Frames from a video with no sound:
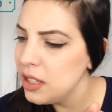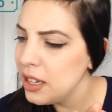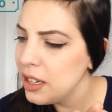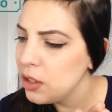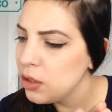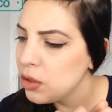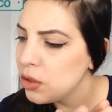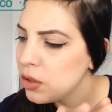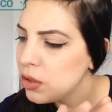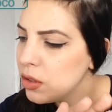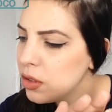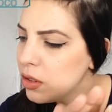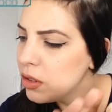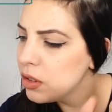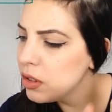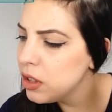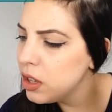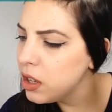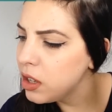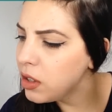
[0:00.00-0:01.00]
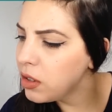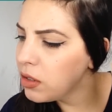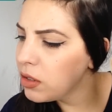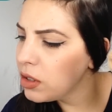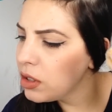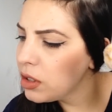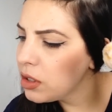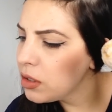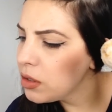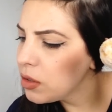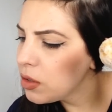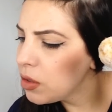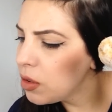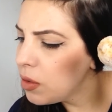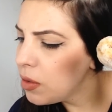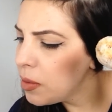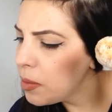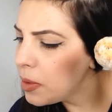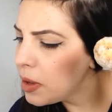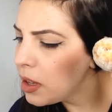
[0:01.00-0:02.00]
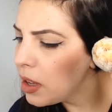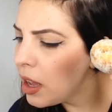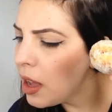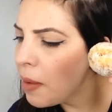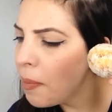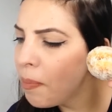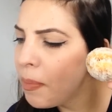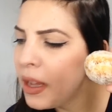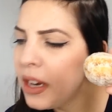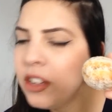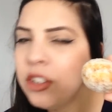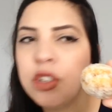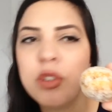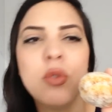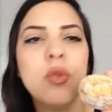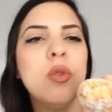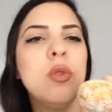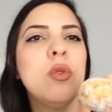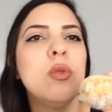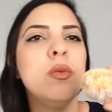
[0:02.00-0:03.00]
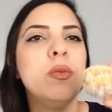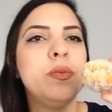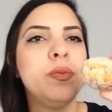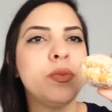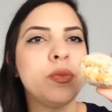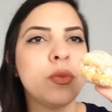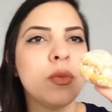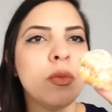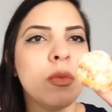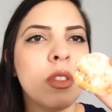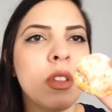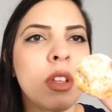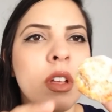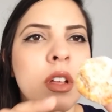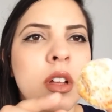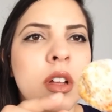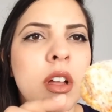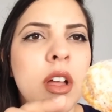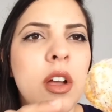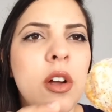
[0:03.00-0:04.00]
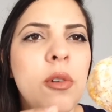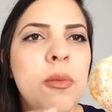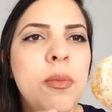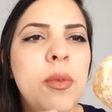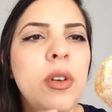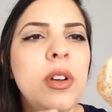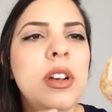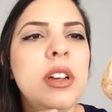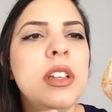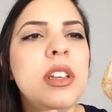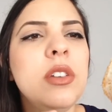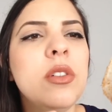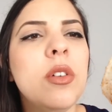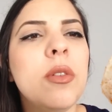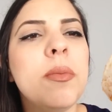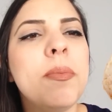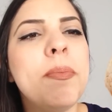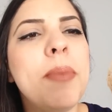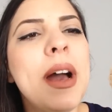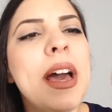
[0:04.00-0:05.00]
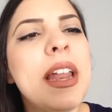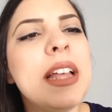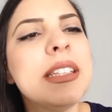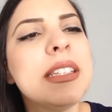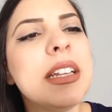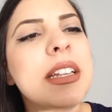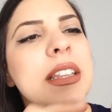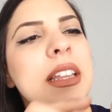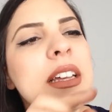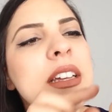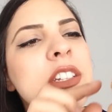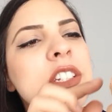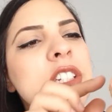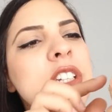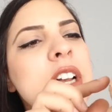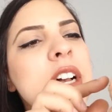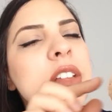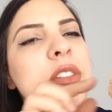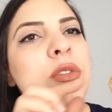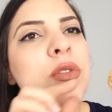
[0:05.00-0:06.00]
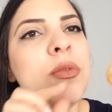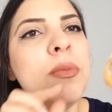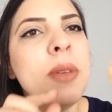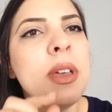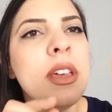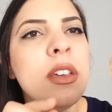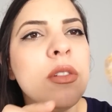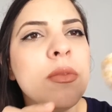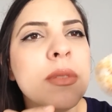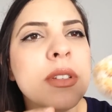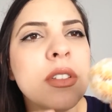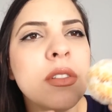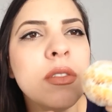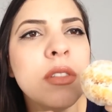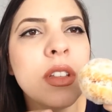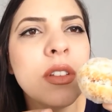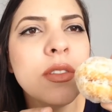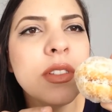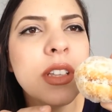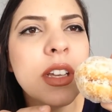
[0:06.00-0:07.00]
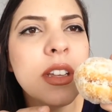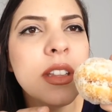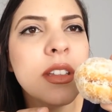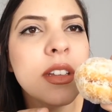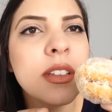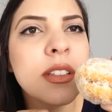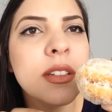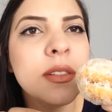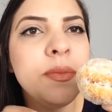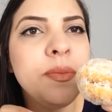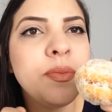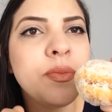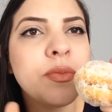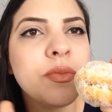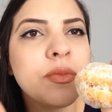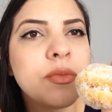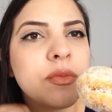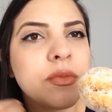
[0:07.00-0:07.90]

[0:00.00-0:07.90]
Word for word: Será que É, eu acho. É. é, pera de coco. É um bolinho, ó. Parece que ele tá recheado no meio, mas eu não tenho certeza.